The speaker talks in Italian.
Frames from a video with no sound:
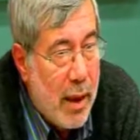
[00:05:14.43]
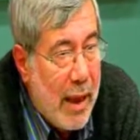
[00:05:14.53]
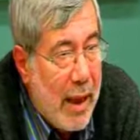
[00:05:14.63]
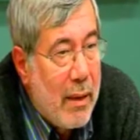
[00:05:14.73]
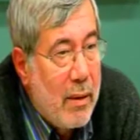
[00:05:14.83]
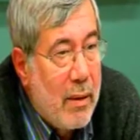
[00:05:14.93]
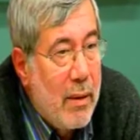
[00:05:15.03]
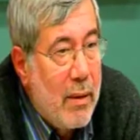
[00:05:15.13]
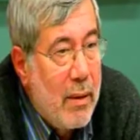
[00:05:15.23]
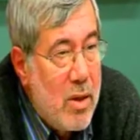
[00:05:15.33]
che
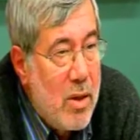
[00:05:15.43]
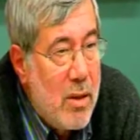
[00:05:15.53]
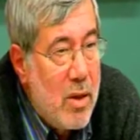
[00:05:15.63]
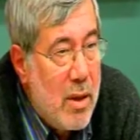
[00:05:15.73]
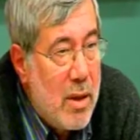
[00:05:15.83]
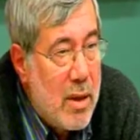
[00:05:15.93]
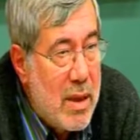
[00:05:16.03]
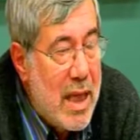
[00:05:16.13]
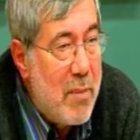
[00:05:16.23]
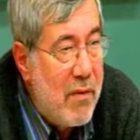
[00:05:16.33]

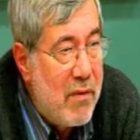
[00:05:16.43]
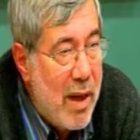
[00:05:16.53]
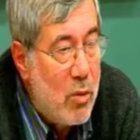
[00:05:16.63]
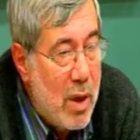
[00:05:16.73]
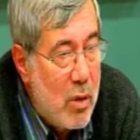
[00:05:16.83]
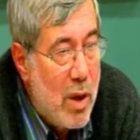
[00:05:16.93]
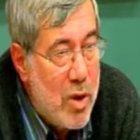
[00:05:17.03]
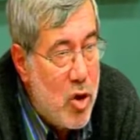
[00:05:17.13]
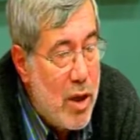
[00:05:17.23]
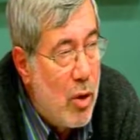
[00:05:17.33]
si debba fare una nuova
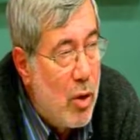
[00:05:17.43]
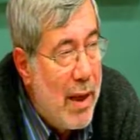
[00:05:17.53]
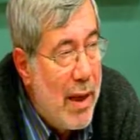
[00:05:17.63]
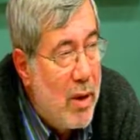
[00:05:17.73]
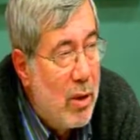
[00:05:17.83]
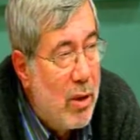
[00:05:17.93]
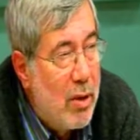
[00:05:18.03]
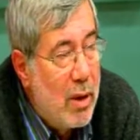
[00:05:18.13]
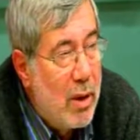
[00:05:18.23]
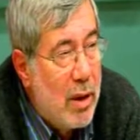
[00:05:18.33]
piscina a Collegno,
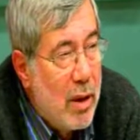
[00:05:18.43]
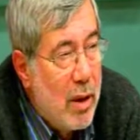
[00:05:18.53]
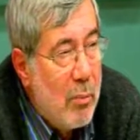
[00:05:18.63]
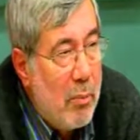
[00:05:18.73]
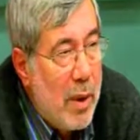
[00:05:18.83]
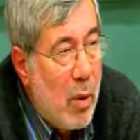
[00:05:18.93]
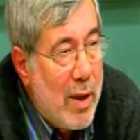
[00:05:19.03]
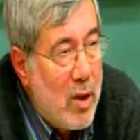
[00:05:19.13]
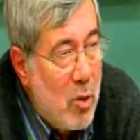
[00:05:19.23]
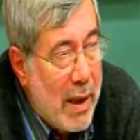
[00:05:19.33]
per
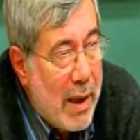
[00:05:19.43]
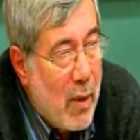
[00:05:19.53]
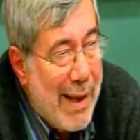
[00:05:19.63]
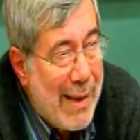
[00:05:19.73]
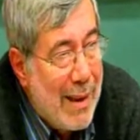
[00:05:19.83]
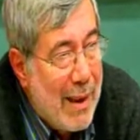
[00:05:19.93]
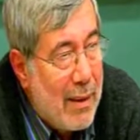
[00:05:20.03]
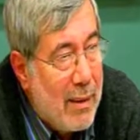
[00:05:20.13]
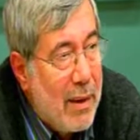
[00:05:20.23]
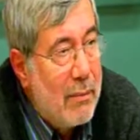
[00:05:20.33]
quanto mi
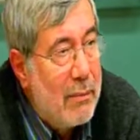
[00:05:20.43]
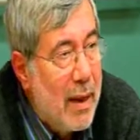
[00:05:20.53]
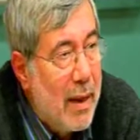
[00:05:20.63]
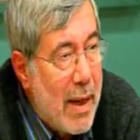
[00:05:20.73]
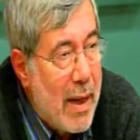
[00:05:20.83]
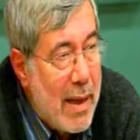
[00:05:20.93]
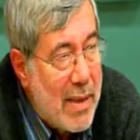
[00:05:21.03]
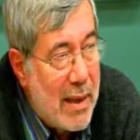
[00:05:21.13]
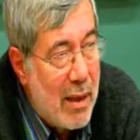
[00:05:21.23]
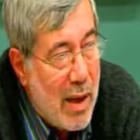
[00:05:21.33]
riguarda è
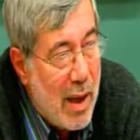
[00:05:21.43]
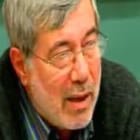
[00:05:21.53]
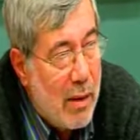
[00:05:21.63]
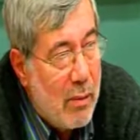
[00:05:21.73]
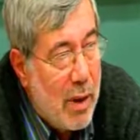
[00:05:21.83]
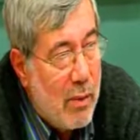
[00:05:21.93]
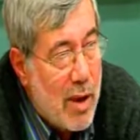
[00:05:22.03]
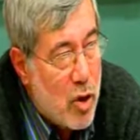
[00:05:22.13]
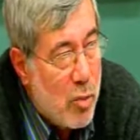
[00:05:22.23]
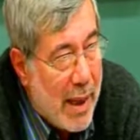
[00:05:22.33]
stata una,
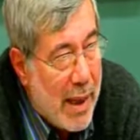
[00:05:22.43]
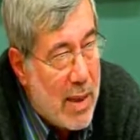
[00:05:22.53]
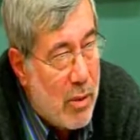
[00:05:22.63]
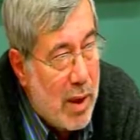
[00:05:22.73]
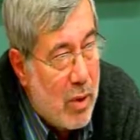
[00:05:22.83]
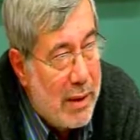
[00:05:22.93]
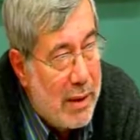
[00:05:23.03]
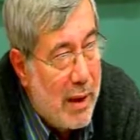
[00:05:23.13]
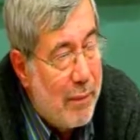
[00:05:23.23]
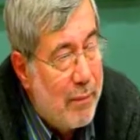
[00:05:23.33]
una sorpresa, una
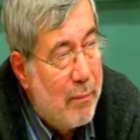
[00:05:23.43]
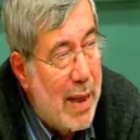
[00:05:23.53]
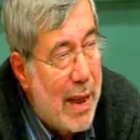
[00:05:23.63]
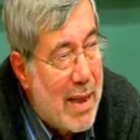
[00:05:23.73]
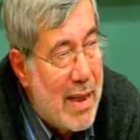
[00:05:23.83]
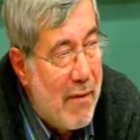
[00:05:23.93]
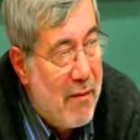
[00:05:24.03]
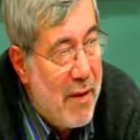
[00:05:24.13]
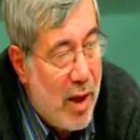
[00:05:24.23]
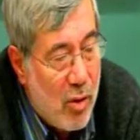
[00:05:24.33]
novità, anche se è
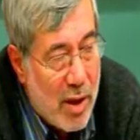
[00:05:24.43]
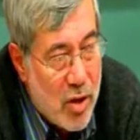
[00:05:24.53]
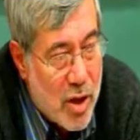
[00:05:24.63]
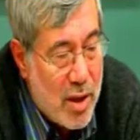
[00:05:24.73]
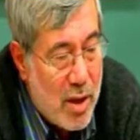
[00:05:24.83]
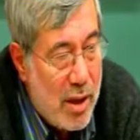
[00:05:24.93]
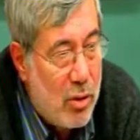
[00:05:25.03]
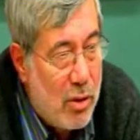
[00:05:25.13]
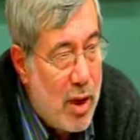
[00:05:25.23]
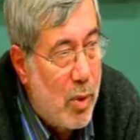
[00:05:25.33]
vero che c'è
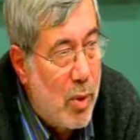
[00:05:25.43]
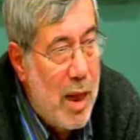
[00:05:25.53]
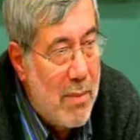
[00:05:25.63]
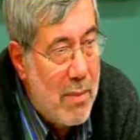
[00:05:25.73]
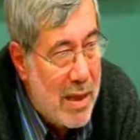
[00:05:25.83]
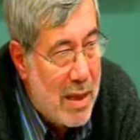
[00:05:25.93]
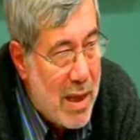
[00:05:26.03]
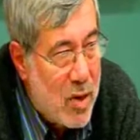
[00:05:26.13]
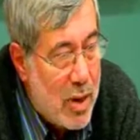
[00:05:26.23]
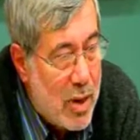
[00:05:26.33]
scritto nel programma della
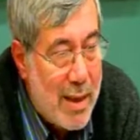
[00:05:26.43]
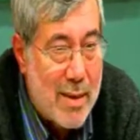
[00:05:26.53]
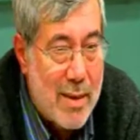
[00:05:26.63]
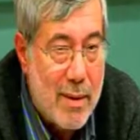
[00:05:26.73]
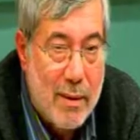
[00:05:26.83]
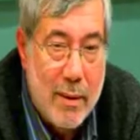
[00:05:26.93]
maggioranza.